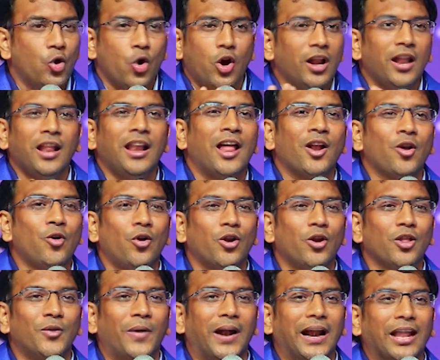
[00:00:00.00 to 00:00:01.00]
గొల్లలు
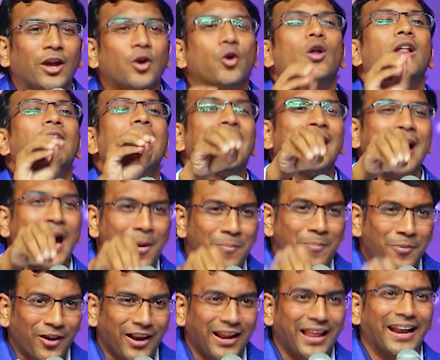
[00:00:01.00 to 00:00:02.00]
అనకూడదు వాళ్ళే గొర్రెల
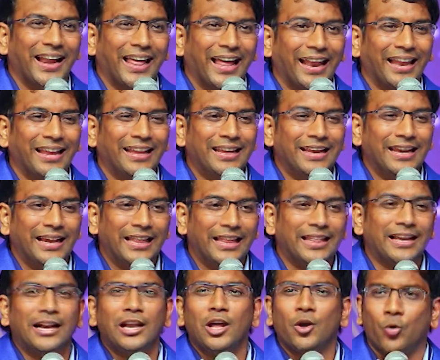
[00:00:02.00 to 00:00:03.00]
కాపరులు అనాలి
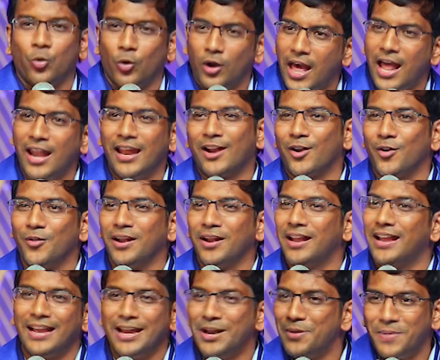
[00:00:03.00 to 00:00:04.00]
ఎందుకంటే కులాలు ఇక్కడ
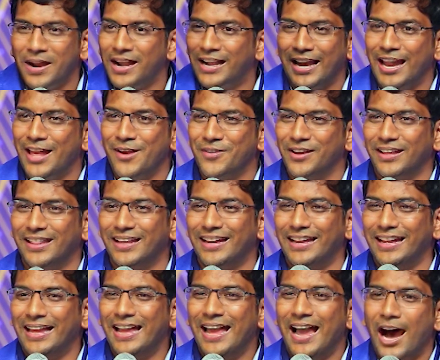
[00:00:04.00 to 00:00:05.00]
ఉన్నాయి కానీ బయట లేవు కదా
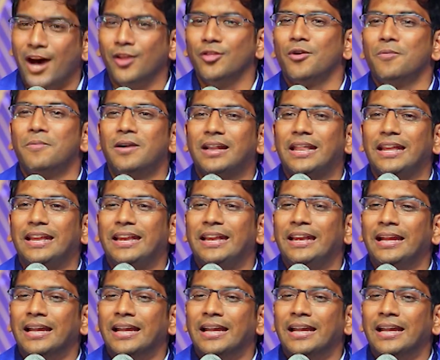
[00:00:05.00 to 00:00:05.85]
అందును బట్టి